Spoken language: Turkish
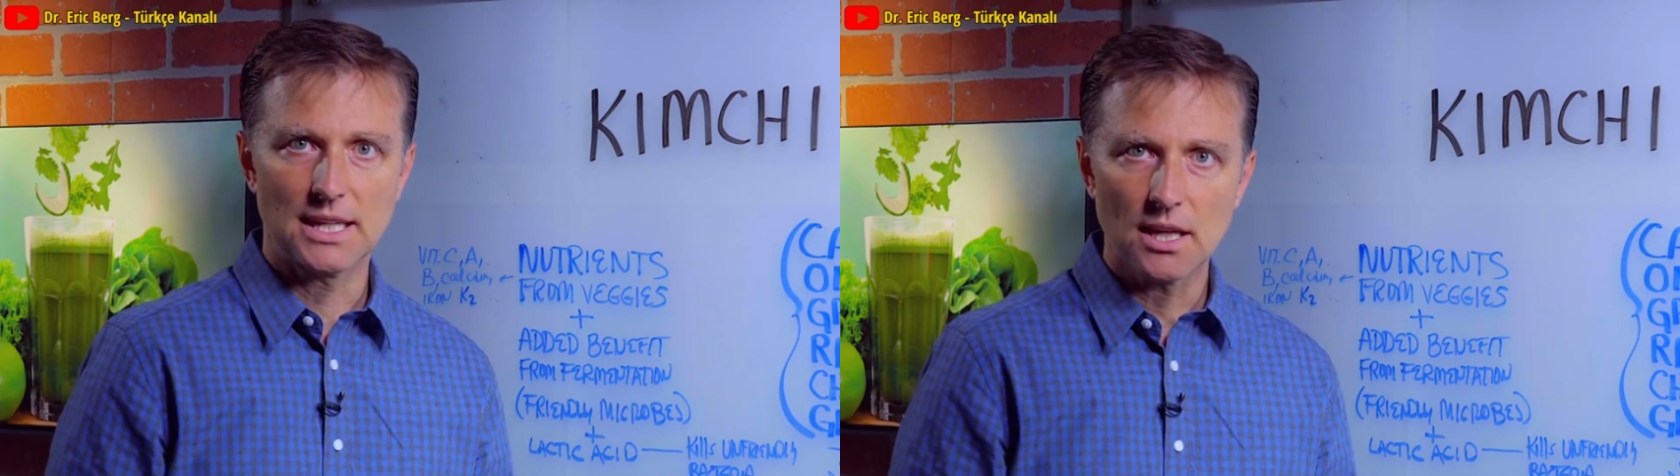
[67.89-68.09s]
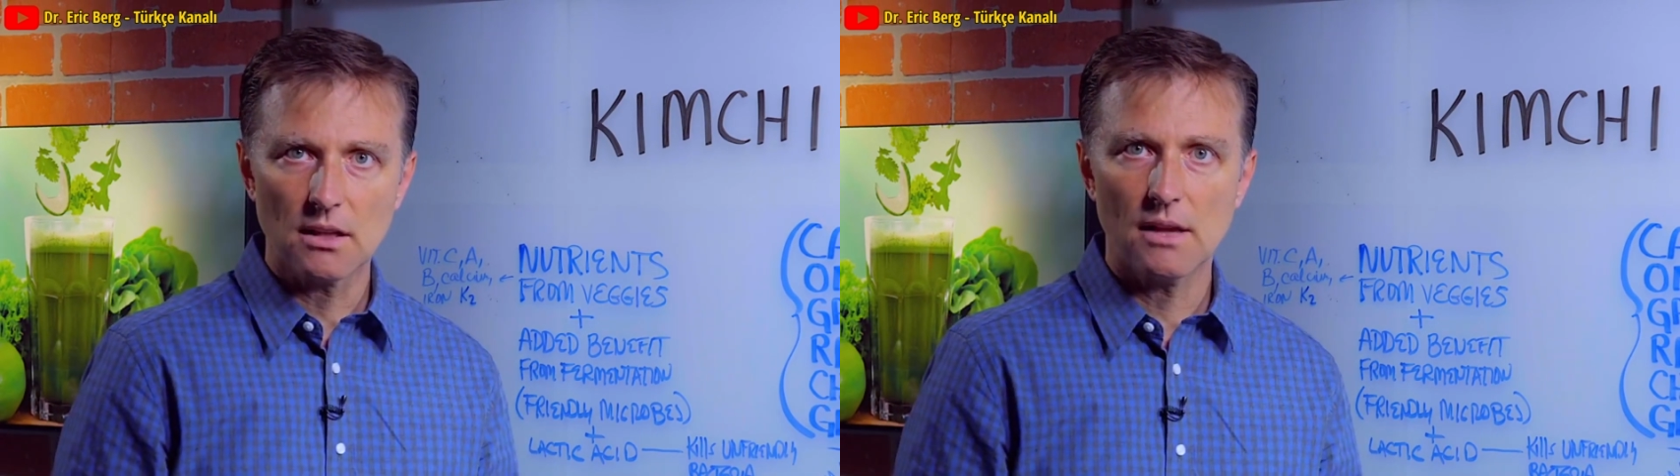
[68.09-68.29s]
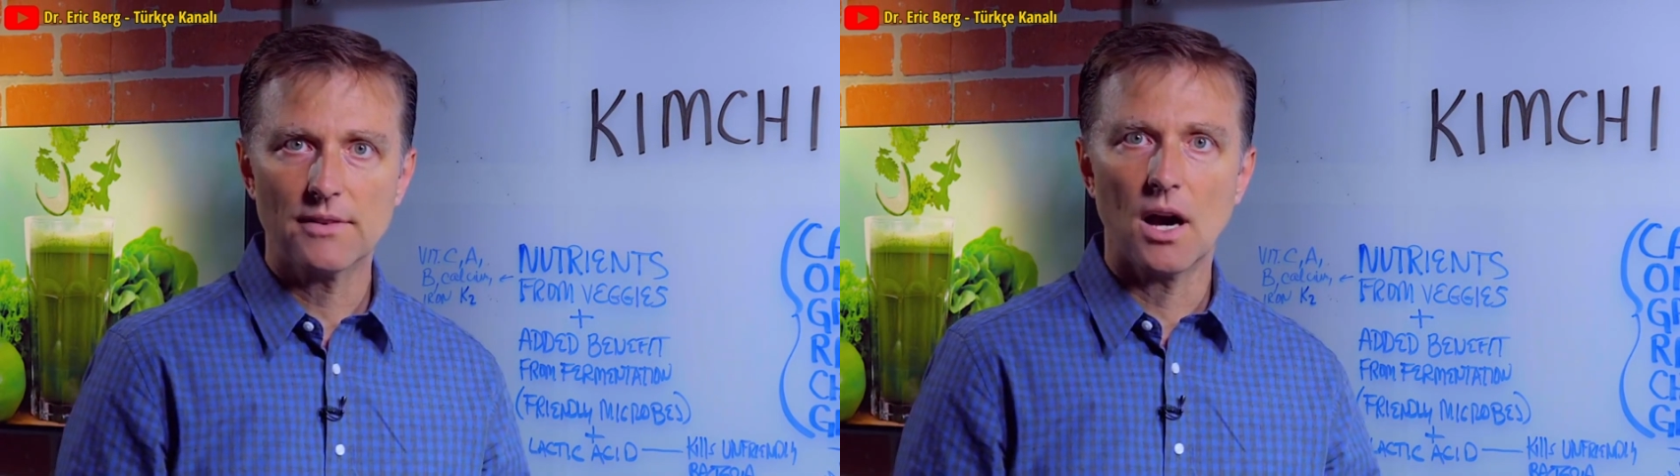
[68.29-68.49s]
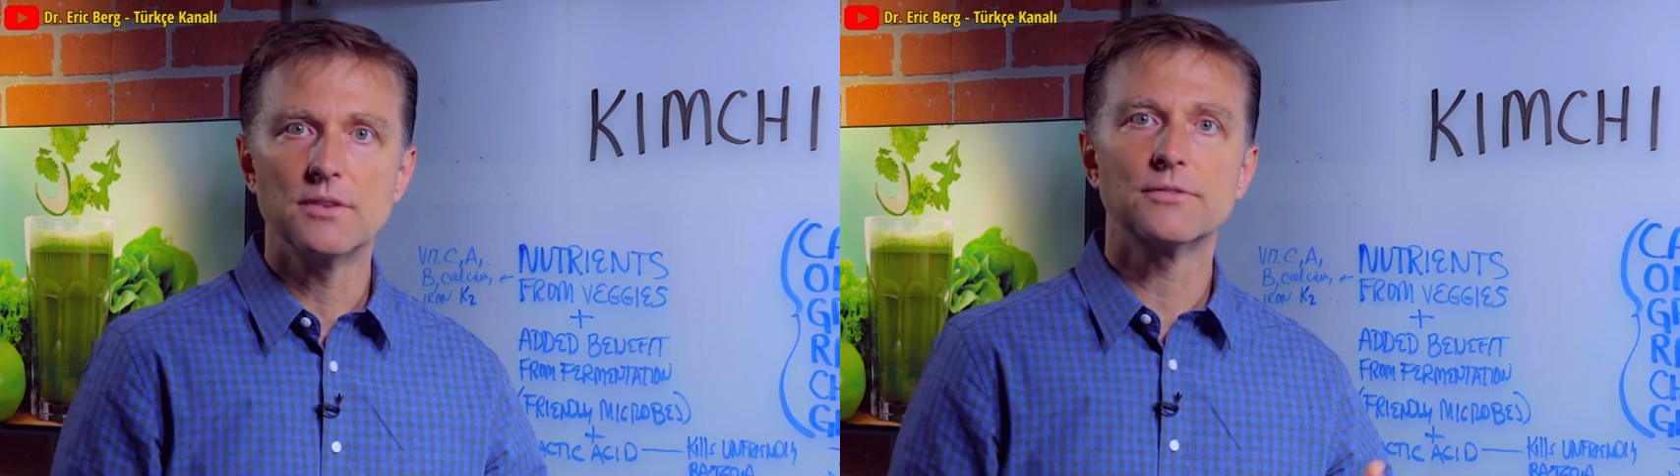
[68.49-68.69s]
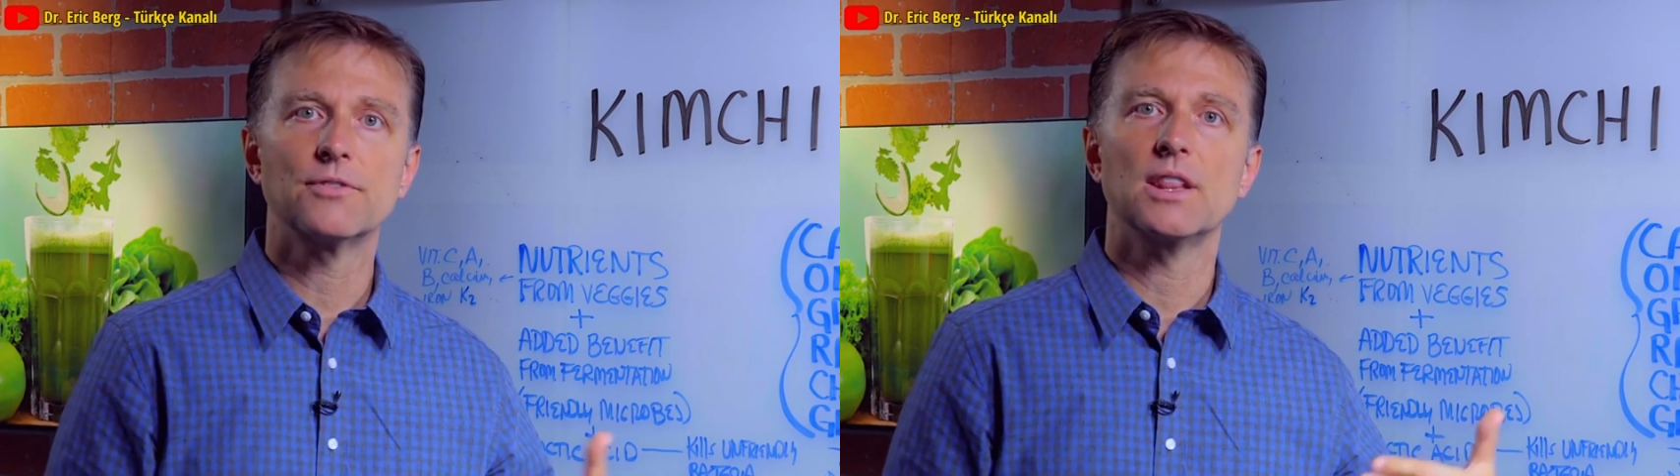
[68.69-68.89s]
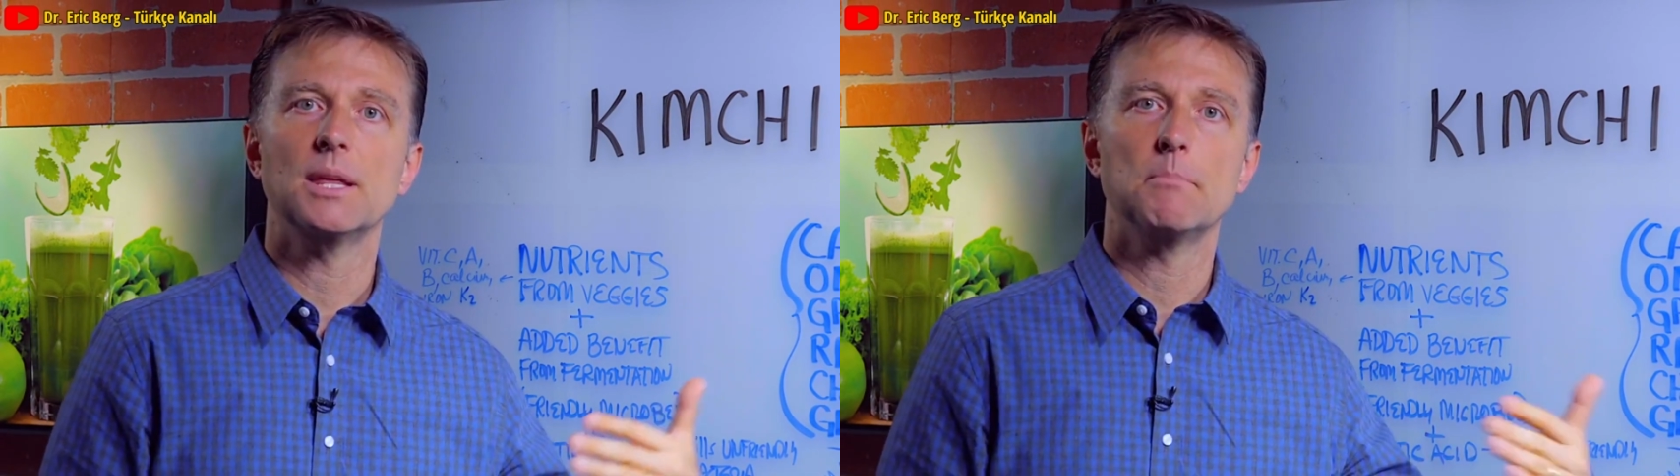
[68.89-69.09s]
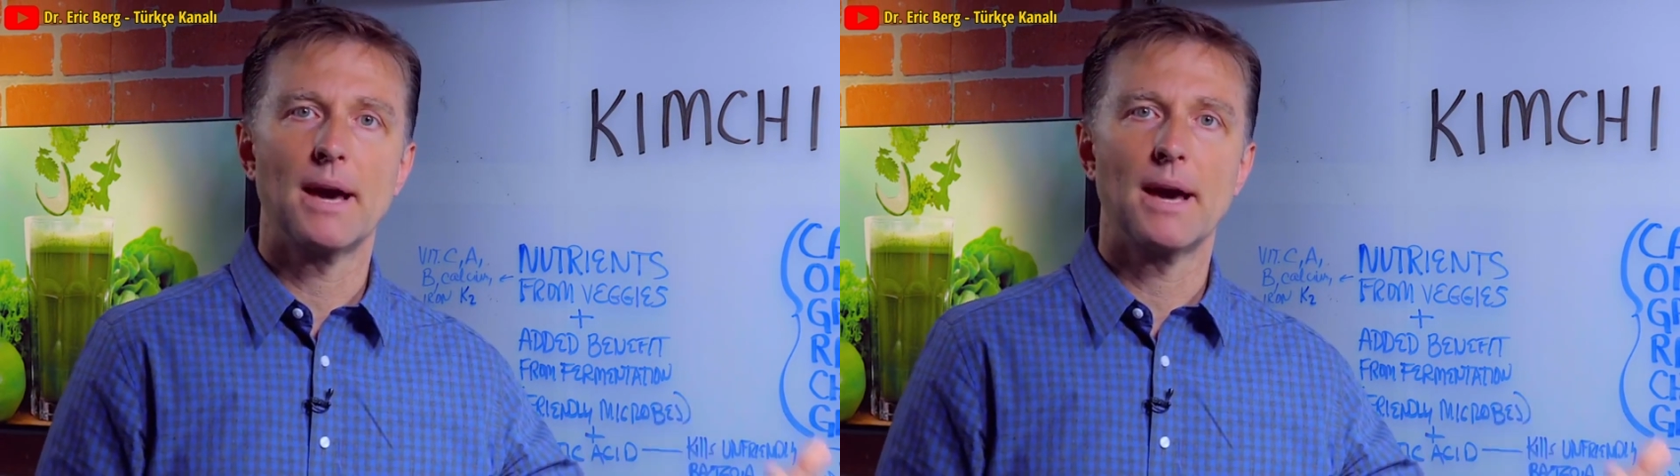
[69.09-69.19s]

Zararlı mikropları